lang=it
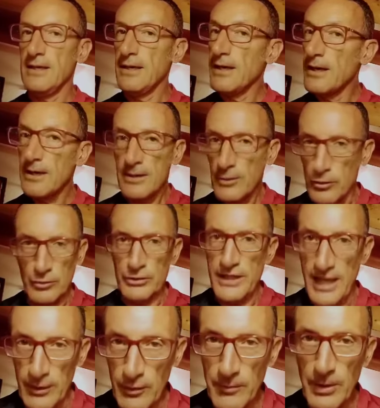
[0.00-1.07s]
con Tiago
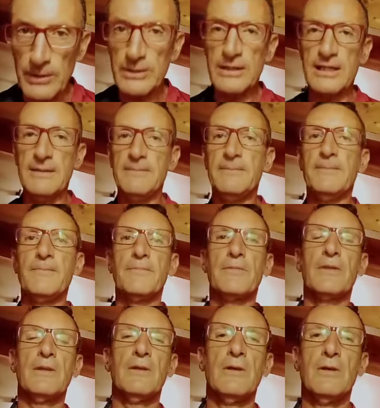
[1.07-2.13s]
Motta,
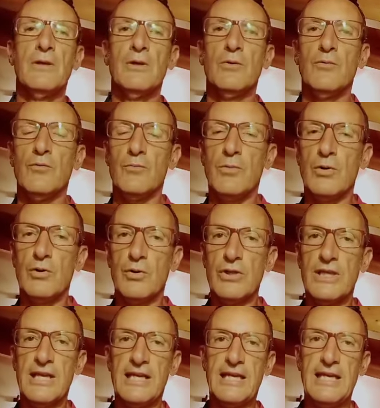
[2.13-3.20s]
un Bologna
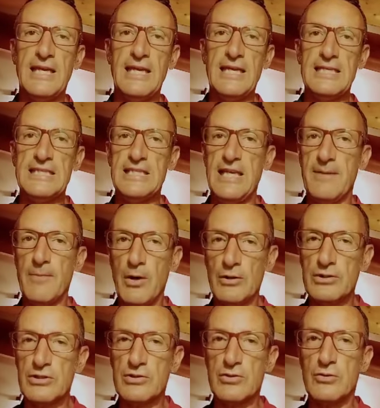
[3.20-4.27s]
che si è
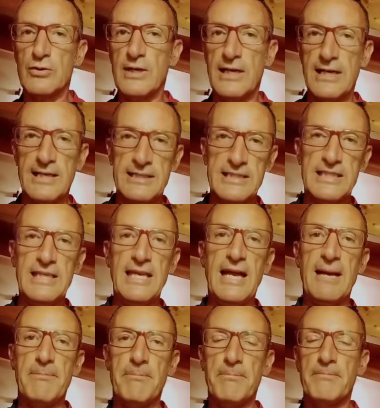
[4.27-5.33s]
mosso, ha, sì,
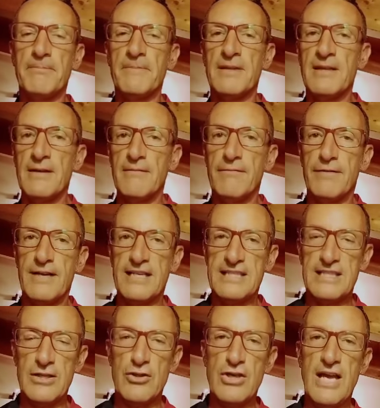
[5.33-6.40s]

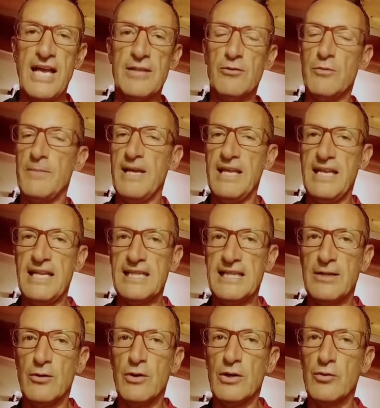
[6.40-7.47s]
fraseggiato, ma in realtà non
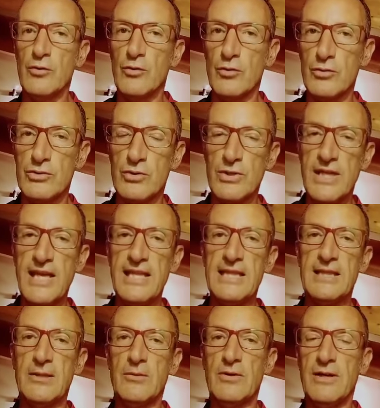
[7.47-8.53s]
ha concluso niente,
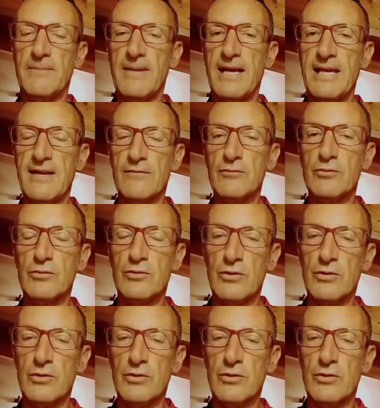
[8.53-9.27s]
non ha mai avuto